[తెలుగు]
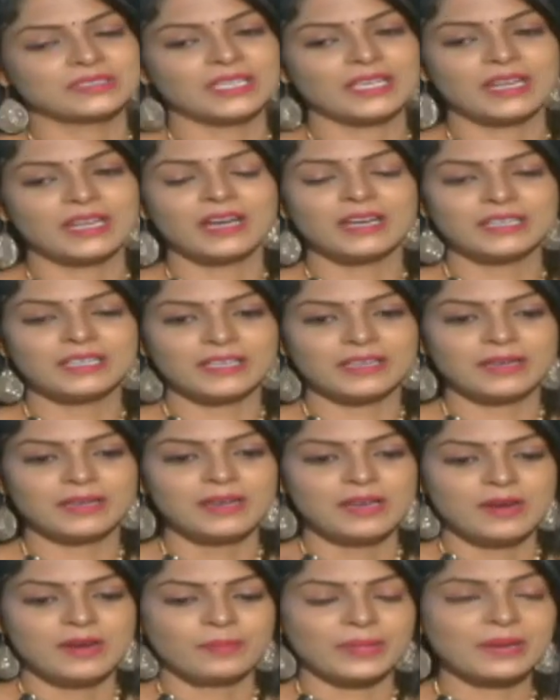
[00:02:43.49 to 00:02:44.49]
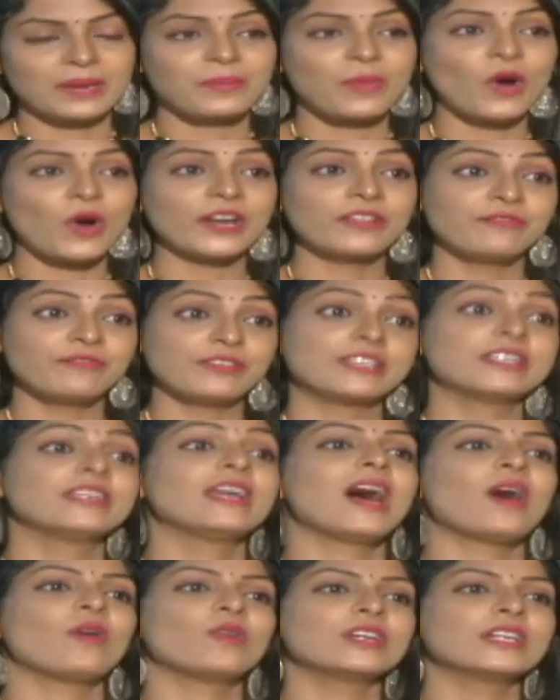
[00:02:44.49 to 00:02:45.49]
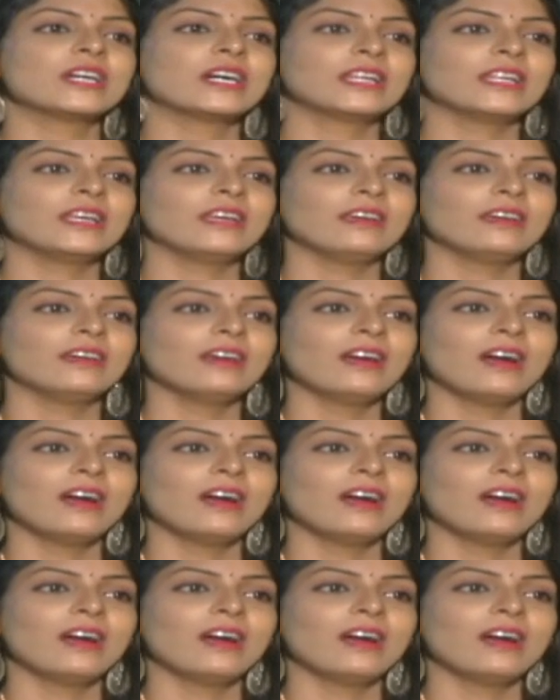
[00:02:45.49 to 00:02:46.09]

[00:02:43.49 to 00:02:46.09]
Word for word: సరే అంటే మన బాడీ ఫిట్గా ఉండాలి